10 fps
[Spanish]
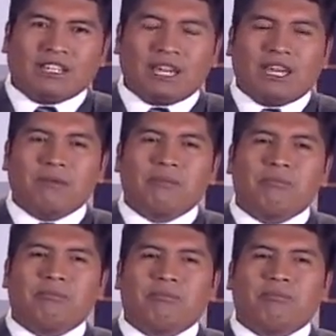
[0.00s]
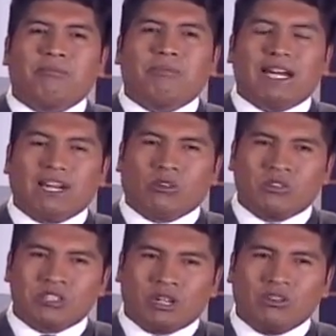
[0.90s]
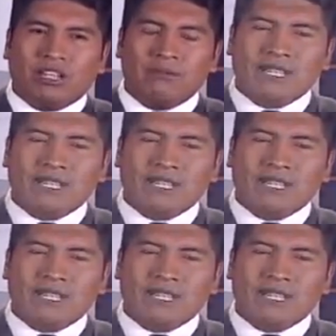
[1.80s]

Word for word: que para el Consejo de la